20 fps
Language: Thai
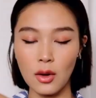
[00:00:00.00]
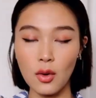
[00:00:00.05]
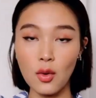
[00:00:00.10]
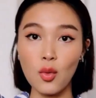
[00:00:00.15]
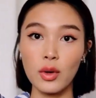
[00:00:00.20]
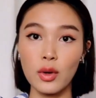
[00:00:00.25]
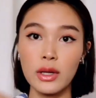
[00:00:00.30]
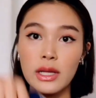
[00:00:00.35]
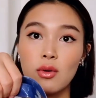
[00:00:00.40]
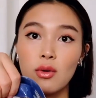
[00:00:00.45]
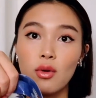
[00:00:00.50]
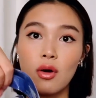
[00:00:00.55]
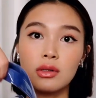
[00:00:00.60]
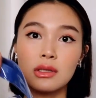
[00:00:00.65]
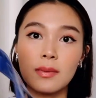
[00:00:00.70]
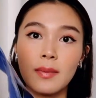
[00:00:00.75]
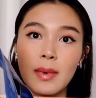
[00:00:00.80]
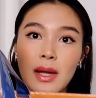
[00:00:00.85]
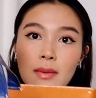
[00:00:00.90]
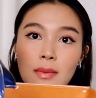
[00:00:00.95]
เอาหูหิ้วเขา
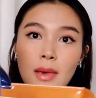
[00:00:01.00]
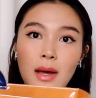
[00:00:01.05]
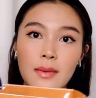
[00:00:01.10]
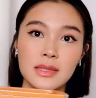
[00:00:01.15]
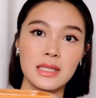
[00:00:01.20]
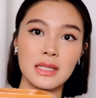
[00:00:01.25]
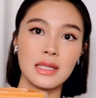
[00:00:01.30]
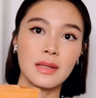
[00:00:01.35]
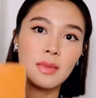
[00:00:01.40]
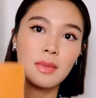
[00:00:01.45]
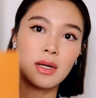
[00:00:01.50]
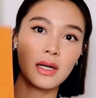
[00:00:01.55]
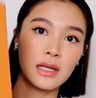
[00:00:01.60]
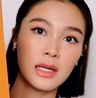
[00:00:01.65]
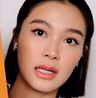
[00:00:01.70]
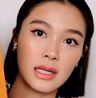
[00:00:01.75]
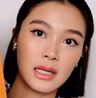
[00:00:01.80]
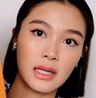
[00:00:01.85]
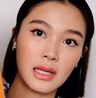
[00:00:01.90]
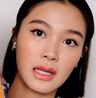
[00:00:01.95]
จะเป็นแบบสีน้ำเงิน
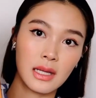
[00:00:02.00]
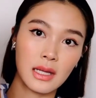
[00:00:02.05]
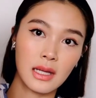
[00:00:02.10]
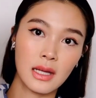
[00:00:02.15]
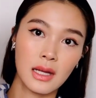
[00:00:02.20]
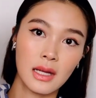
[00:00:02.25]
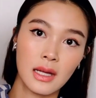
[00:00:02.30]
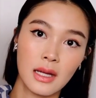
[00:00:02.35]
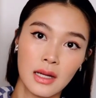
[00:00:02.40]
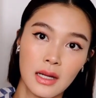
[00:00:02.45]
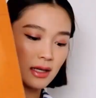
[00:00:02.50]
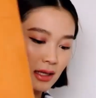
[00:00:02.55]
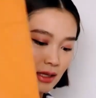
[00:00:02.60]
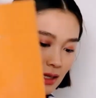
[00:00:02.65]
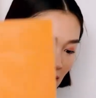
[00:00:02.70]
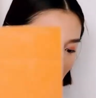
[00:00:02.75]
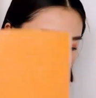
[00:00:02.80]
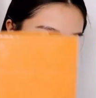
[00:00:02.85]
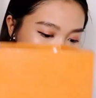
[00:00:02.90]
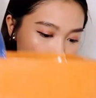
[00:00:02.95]
อย่างนี้ที
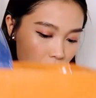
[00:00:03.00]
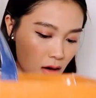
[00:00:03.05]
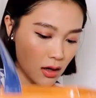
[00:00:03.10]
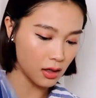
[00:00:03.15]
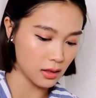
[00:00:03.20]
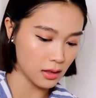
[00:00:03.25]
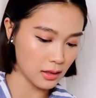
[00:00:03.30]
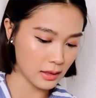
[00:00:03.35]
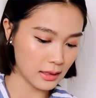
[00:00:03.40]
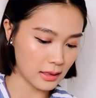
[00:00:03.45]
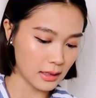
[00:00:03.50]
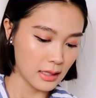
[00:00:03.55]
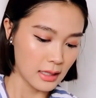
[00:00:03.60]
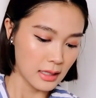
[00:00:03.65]
เนี้ยก็เอิญ